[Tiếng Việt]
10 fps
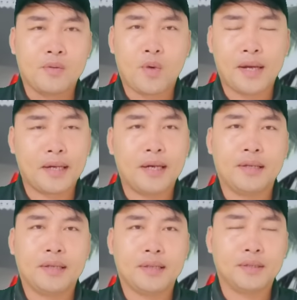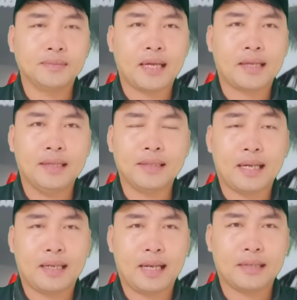ngoài đời đó thì chúng ta thấy
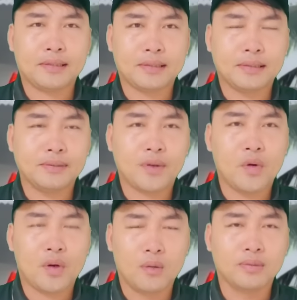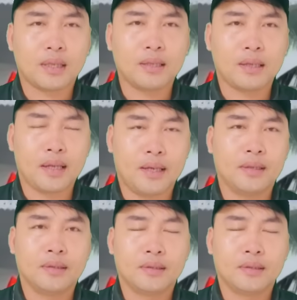rằng là cái sự vô cùng thân thiện